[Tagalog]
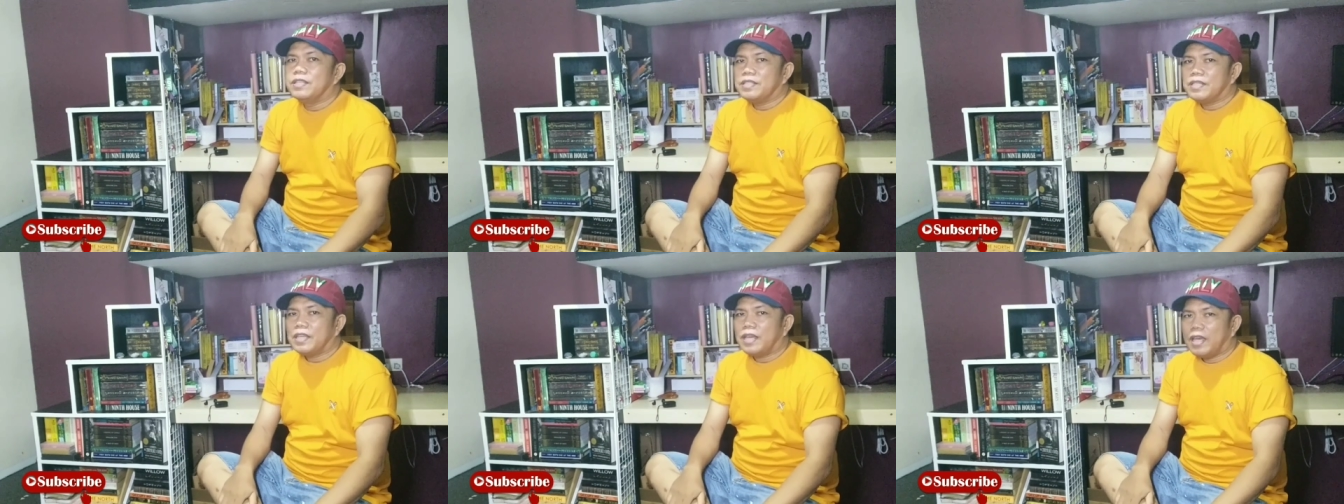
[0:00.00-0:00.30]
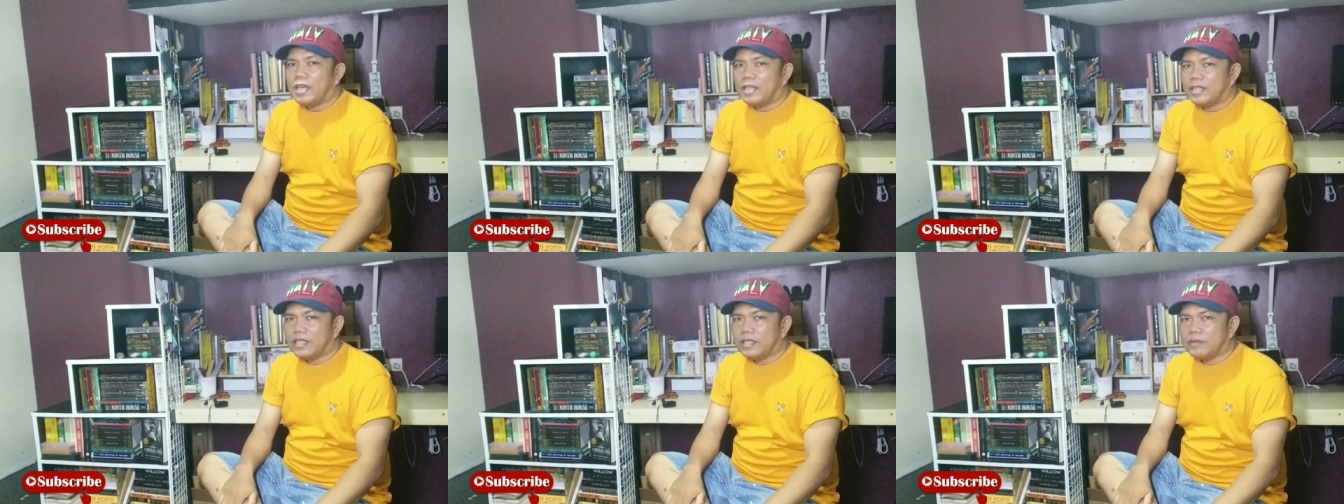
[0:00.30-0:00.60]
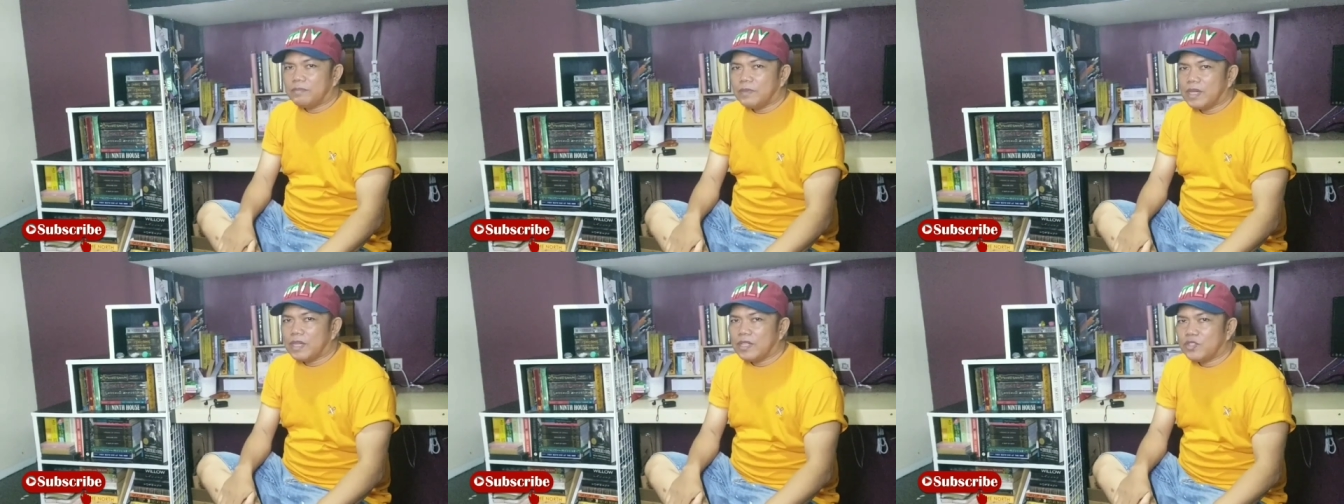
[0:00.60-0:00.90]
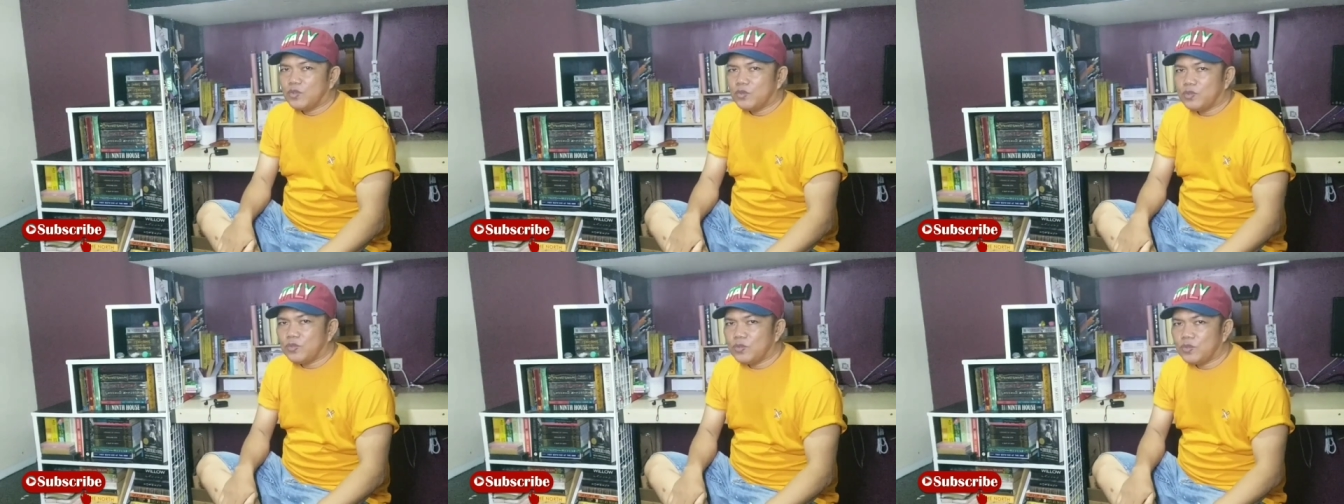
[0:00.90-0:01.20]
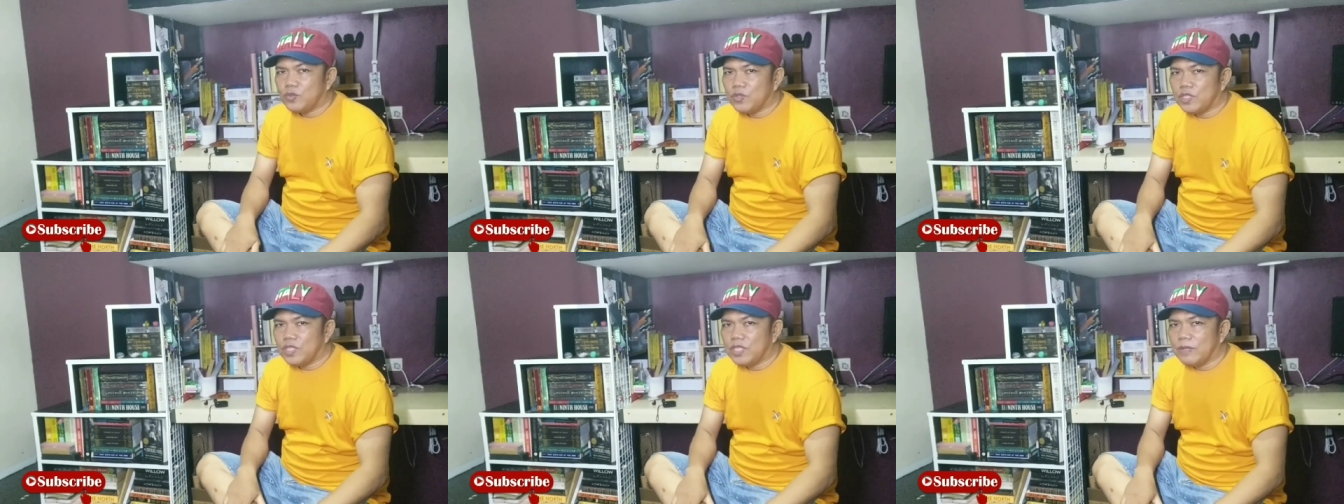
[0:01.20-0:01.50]
sa ating mga
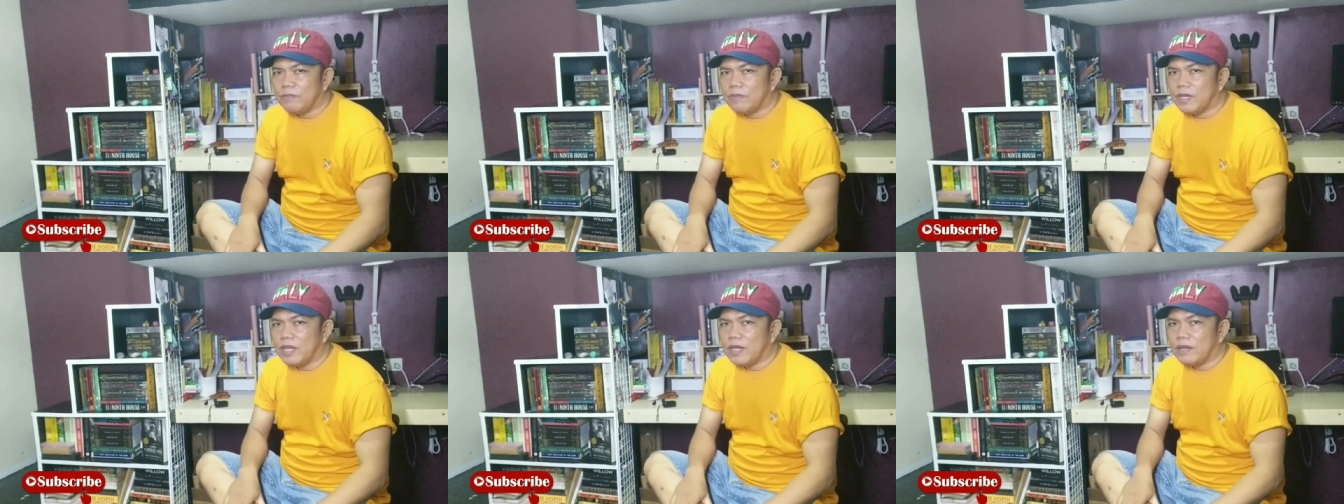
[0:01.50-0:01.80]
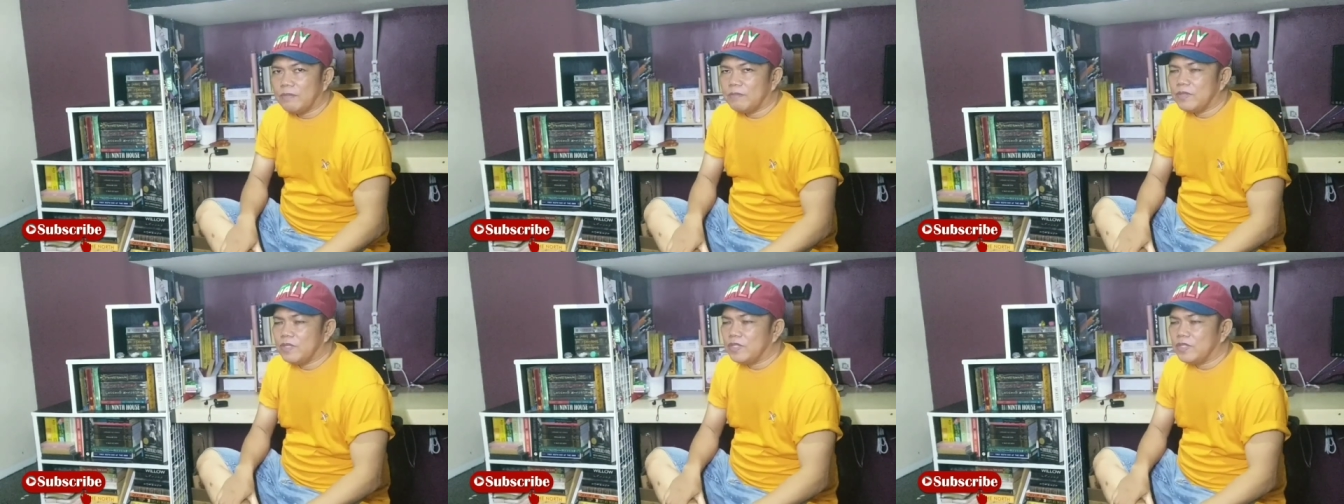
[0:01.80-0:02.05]
susunod na mga